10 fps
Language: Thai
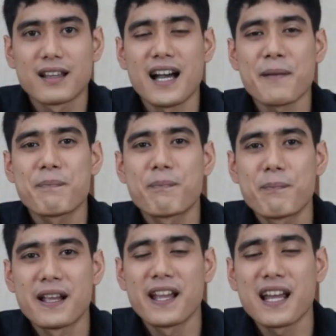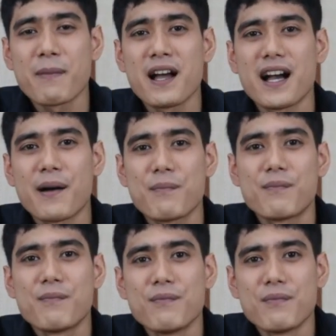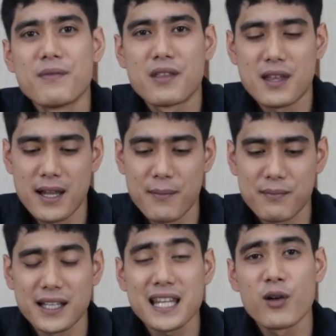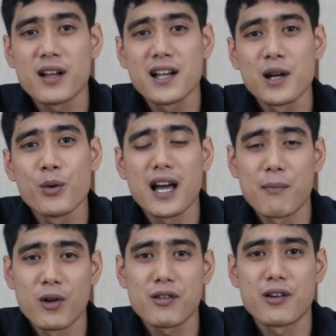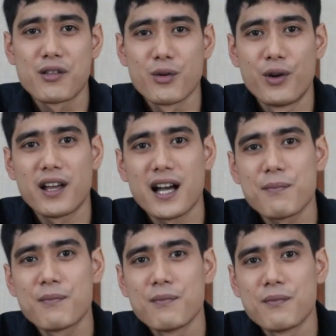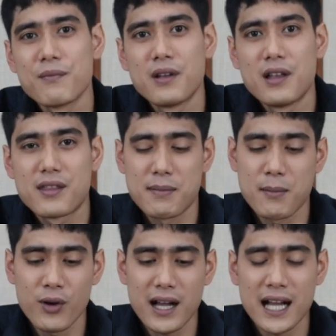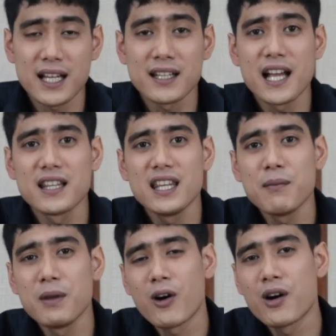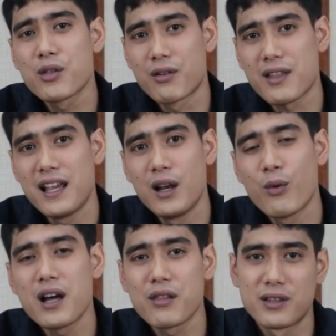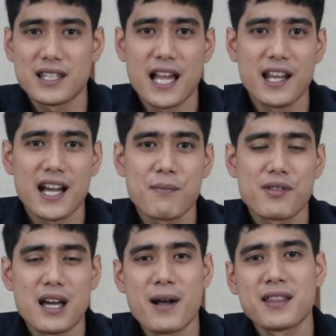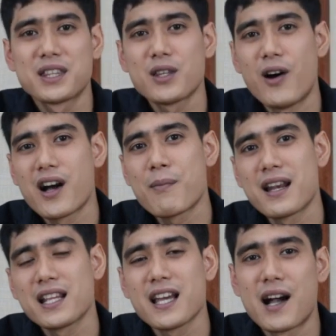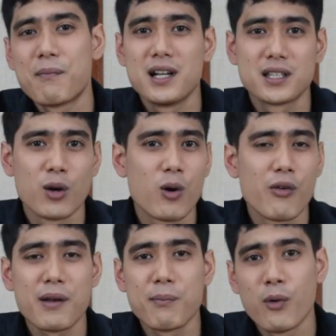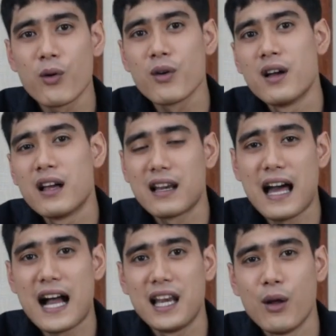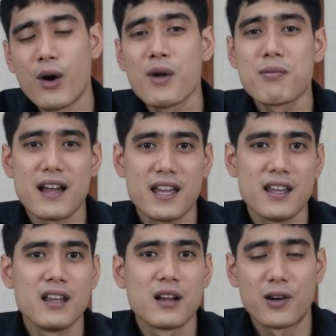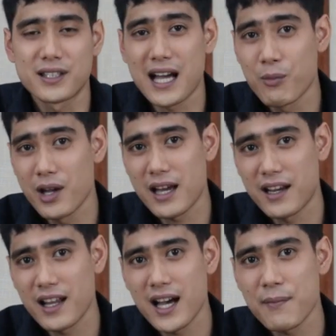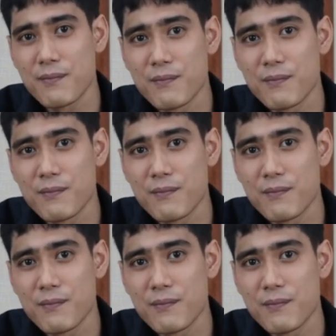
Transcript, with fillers: ครับ เป็นไงกันบ้างครับ สำหรับ Data Locker รุ่นทำล็อก 20 นะครับ สำหรับลูกค้าท่านใดที่มีข้อสงสัยหรือว่าสนใจนะครับ สามารถติดต่อเข้ามาได้ทางเบอร์โทร Facebook Line หรือว่าเว็บไซต์ของทางบริษัทนะครับ